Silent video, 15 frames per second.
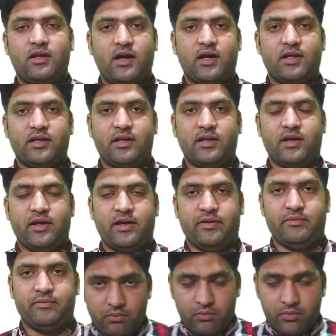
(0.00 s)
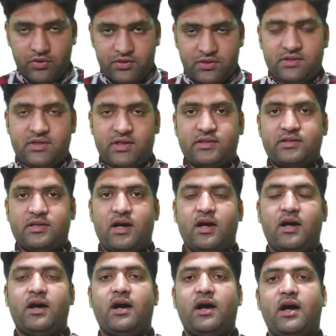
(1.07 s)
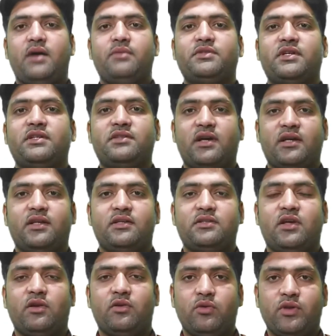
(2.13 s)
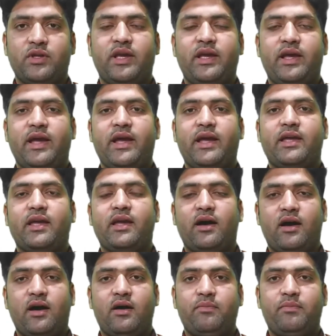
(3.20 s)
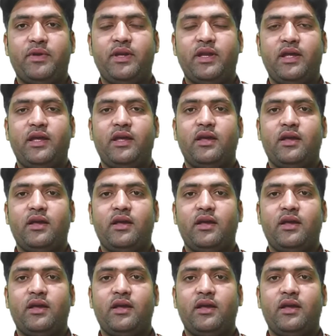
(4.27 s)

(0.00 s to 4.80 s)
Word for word: लगा देना है मुख्तसर सा आम सा सादा सा रूल ये है कि आपने